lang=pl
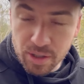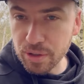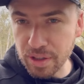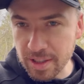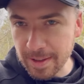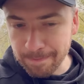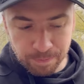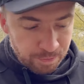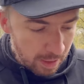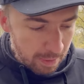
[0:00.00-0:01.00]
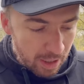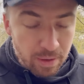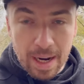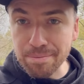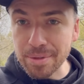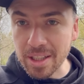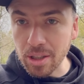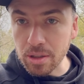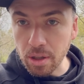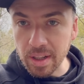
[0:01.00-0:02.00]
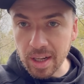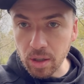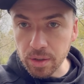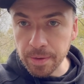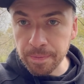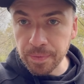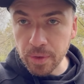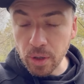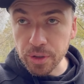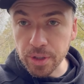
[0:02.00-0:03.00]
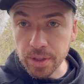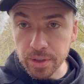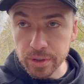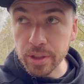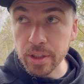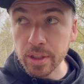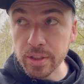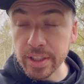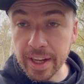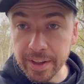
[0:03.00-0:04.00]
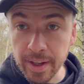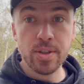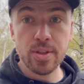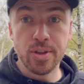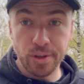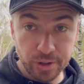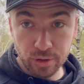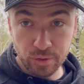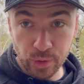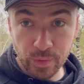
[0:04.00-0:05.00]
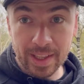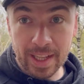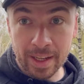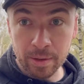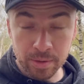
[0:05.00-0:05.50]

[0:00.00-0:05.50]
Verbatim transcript: chociaż mają lampki kontrolne on, oni, czyli zegary. Czyli wyświetlają